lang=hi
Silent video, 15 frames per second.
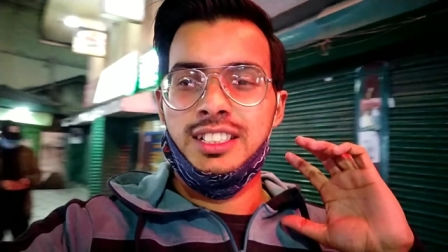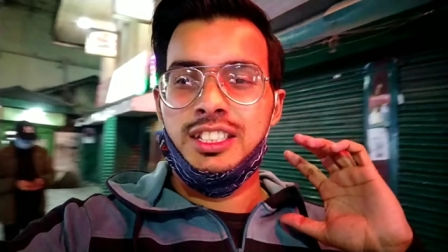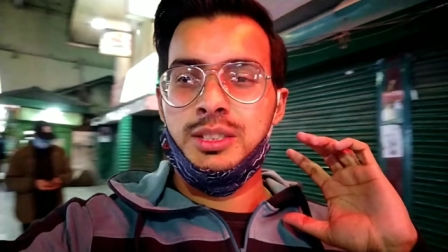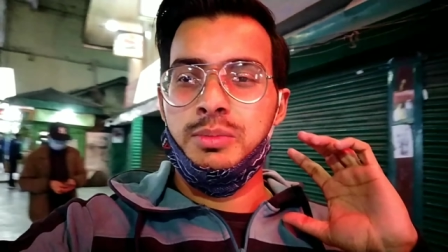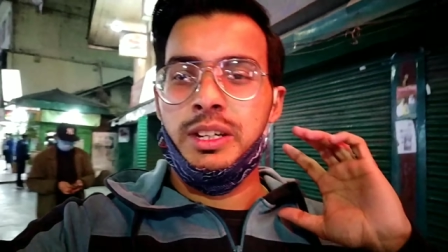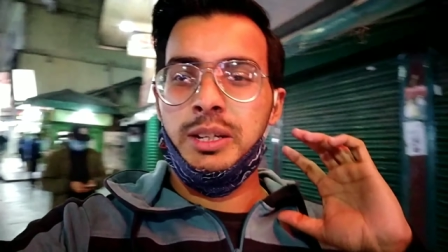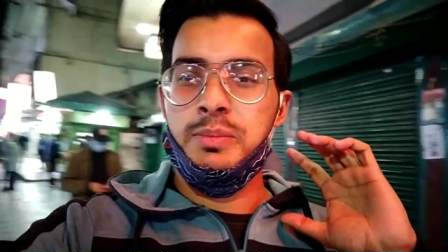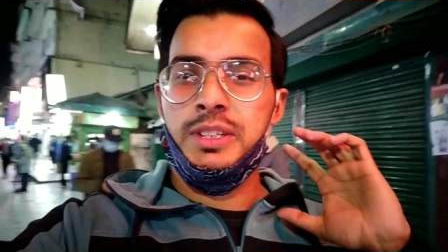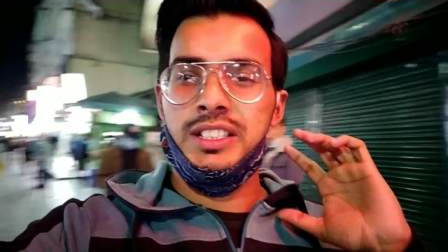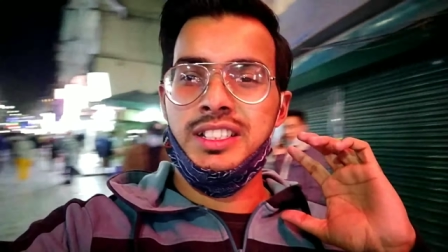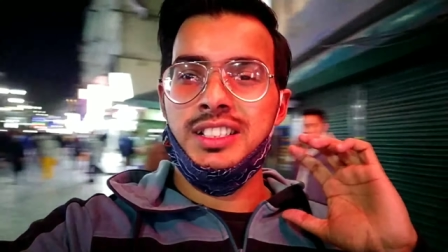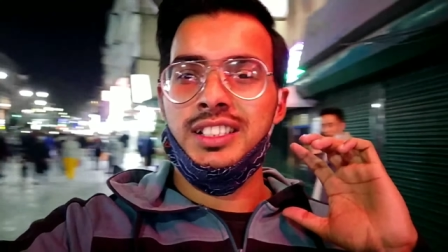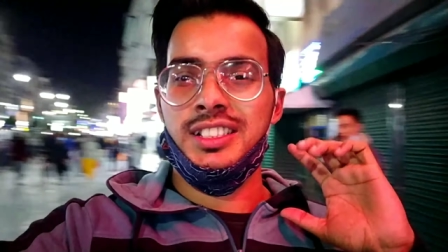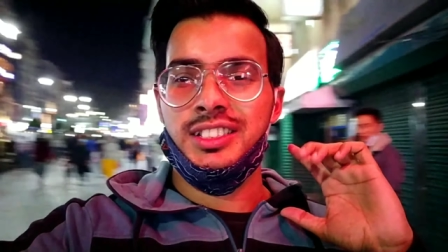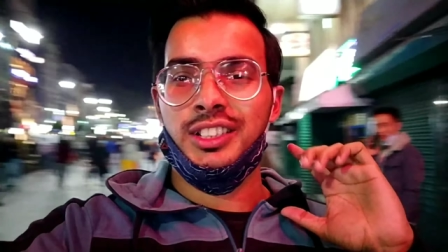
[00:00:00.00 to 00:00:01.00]
जस्ट मेरे
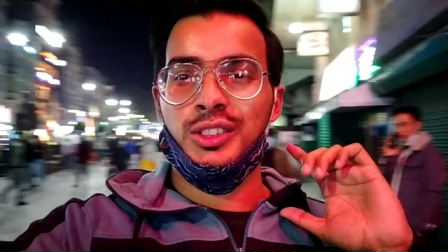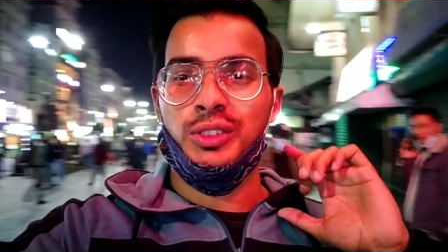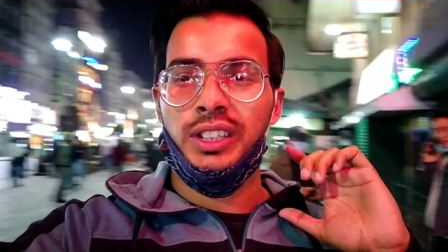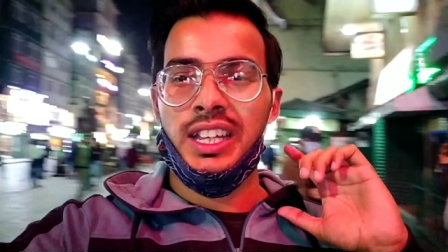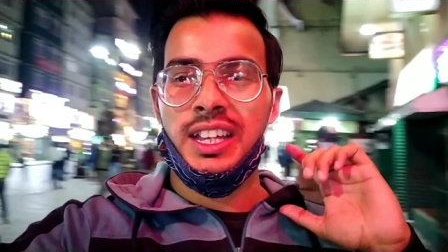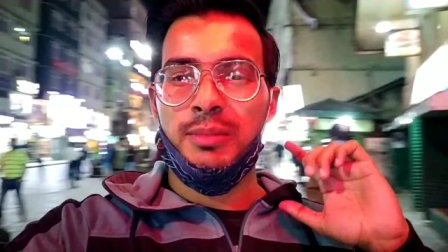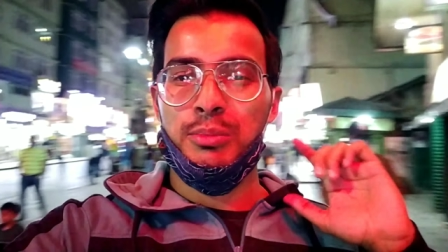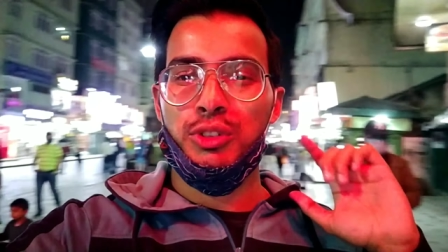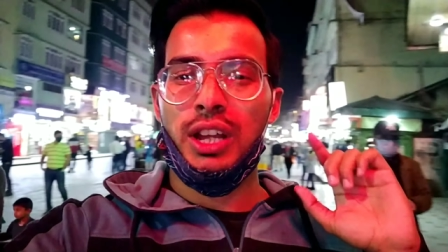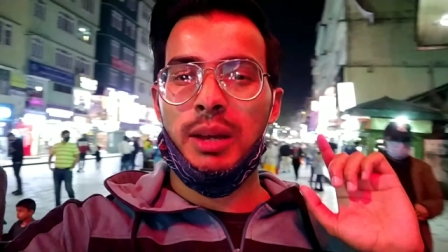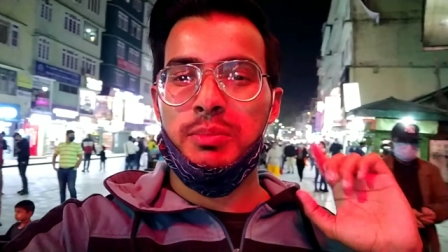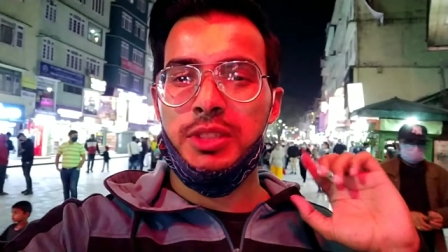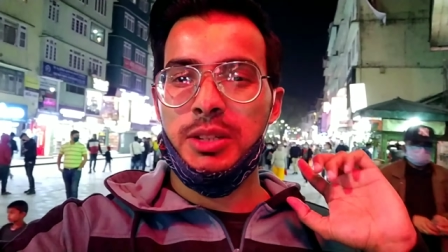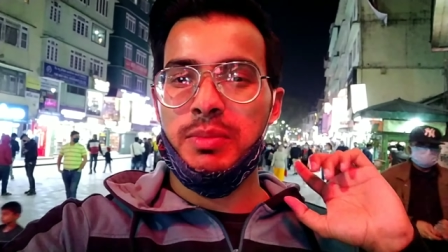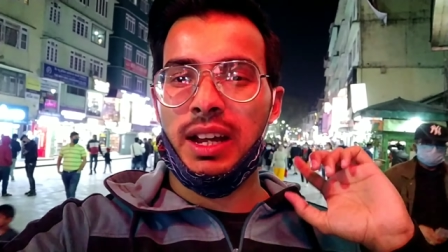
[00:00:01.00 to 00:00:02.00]
पीछे देख सकते हो ये पूरा
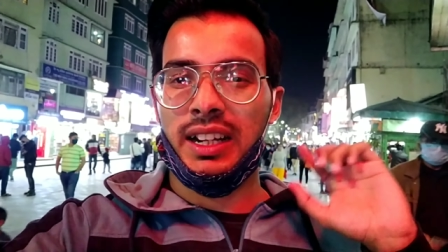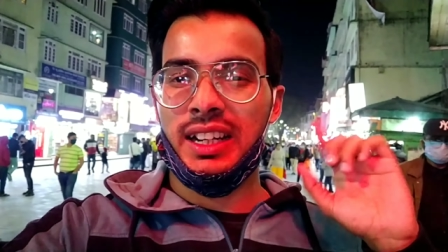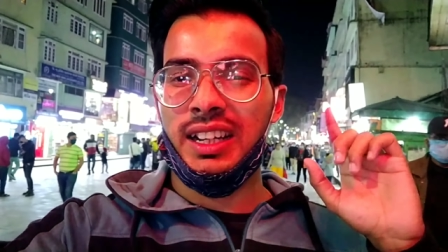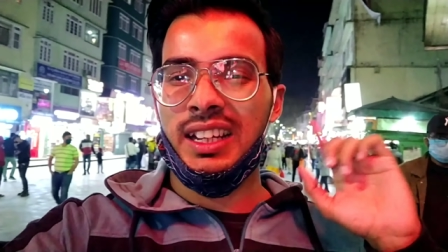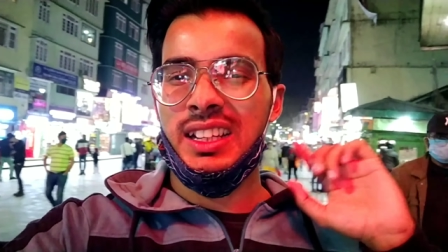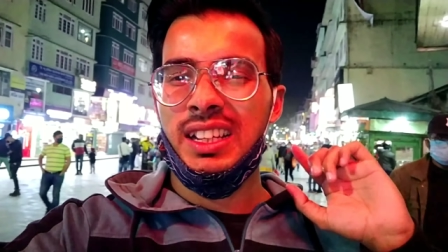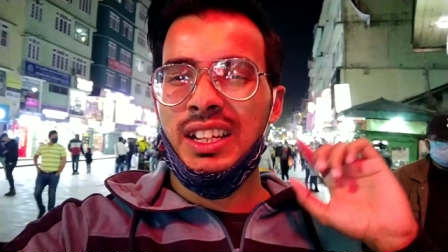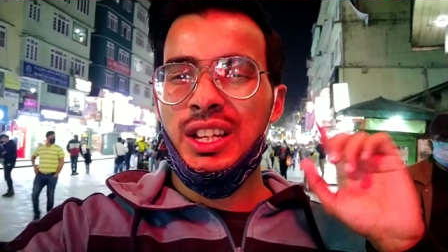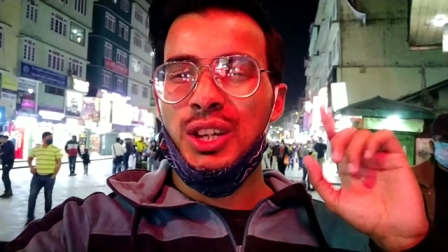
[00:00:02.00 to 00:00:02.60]
एम जी मार्केट है